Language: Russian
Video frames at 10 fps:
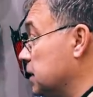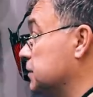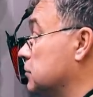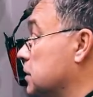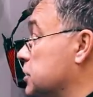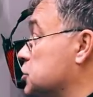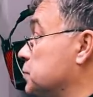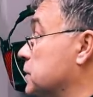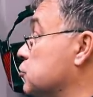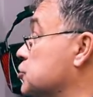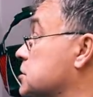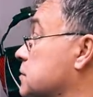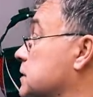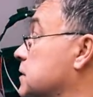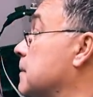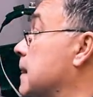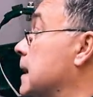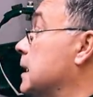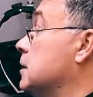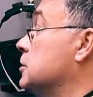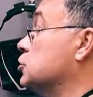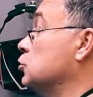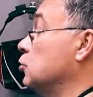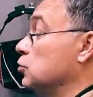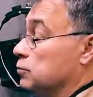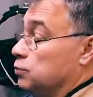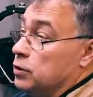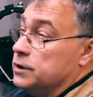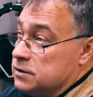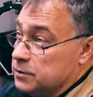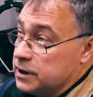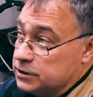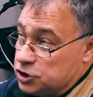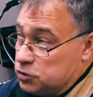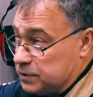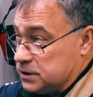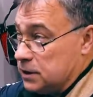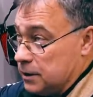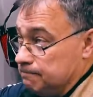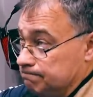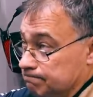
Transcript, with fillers: главное его, конечно, преимущество в этом, что он более демократичен по цене.